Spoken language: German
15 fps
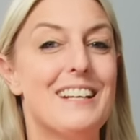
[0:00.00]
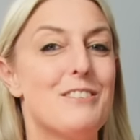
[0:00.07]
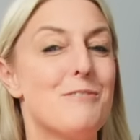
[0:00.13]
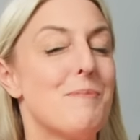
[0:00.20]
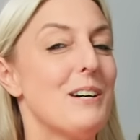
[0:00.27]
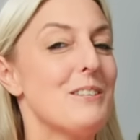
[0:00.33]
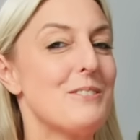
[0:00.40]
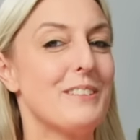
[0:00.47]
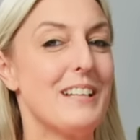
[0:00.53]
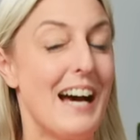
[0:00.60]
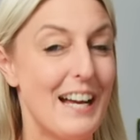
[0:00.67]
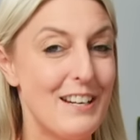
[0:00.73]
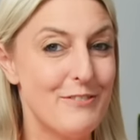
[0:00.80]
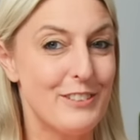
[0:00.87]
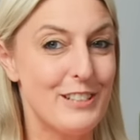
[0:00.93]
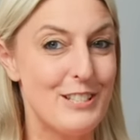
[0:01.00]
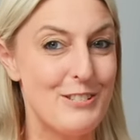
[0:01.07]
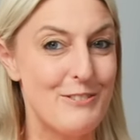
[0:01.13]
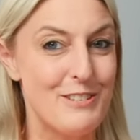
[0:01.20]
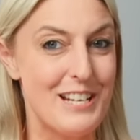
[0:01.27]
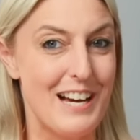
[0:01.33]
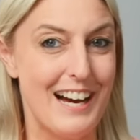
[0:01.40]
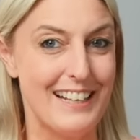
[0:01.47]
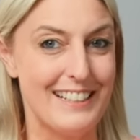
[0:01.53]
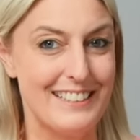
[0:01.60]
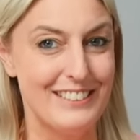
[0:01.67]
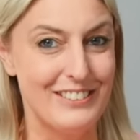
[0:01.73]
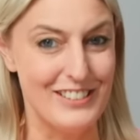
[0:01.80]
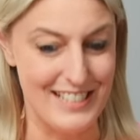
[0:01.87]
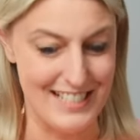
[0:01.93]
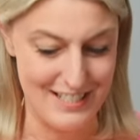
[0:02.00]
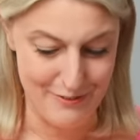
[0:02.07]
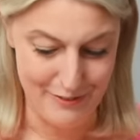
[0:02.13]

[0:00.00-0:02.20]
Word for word: Du brauchst nur eine Handvoll Zutaten und das sind